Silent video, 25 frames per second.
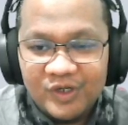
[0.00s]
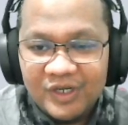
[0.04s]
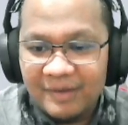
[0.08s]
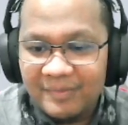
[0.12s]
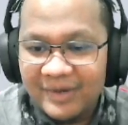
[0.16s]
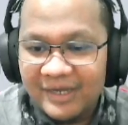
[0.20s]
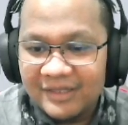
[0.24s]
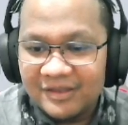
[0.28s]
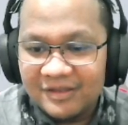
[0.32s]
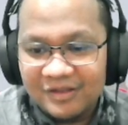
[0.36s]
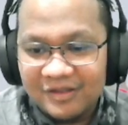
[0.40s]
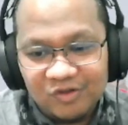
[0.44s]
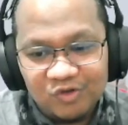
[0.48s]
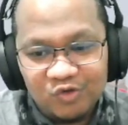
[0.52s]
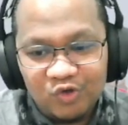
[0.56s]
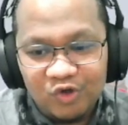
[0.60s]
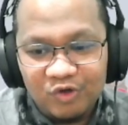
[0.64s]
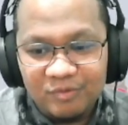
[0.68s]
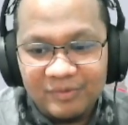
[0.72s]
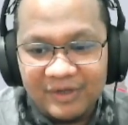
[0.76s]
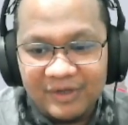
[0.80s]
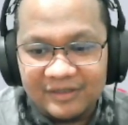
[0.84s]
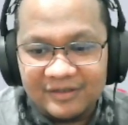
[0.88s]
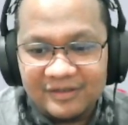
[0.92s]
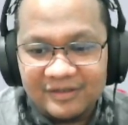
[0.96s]
Mamat,
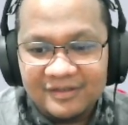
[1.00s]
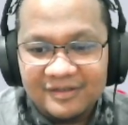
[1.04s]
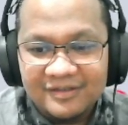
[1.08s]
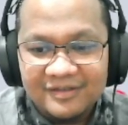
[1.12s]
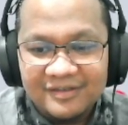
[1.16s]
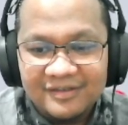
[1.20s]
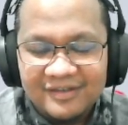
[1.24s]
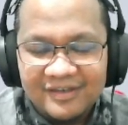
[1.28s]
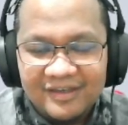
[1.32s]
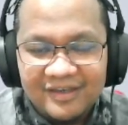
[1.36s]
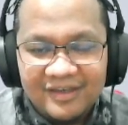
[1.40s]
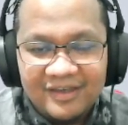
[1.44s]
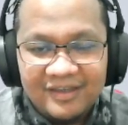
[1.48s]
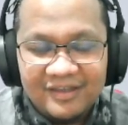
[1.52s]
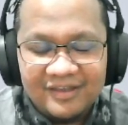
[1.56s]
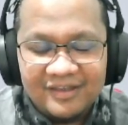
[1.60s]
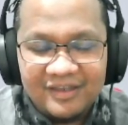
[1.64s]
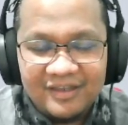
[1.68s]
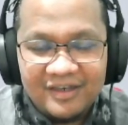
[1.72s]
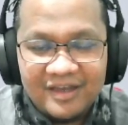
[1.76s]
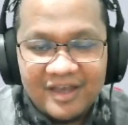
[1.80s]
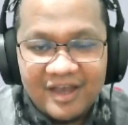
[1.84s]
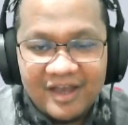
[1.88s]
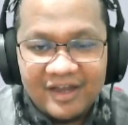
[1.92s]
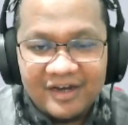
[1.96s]
turun, Mat.
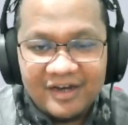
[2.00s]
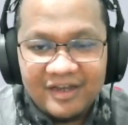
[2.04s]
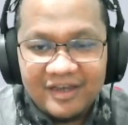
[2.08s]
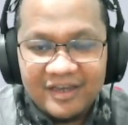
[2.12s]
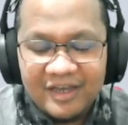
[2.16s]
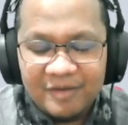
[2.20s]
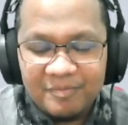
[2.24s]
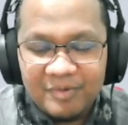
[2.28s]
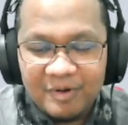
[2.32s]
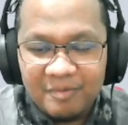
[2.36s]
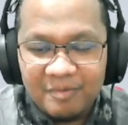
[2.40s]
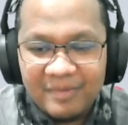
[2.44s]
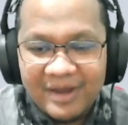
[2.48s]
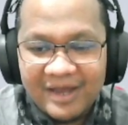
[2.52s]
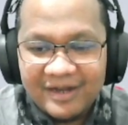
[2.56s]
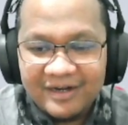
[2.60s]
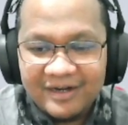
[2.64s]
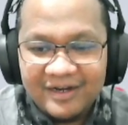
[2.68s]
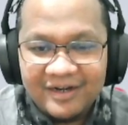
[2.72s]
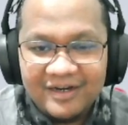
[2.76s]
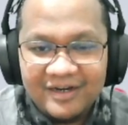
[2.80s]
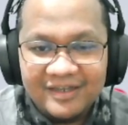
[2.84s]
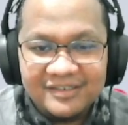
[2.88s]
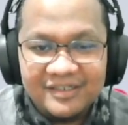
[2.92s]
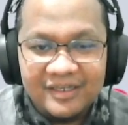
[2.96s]
Tidak ada yang
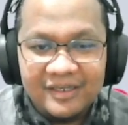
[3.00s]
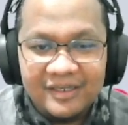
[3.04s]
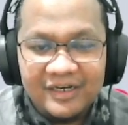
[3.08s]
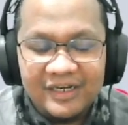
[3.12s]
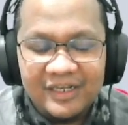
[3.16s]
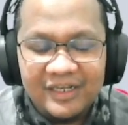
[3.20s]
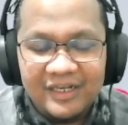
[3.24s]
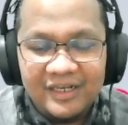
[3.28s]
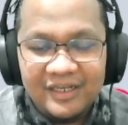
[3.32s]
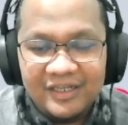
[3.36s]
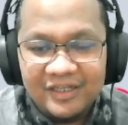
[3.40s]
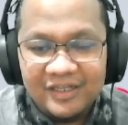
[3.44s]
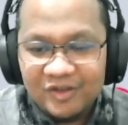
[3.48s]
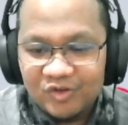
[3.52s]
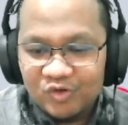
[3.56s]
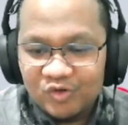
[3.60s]
permanen di sini.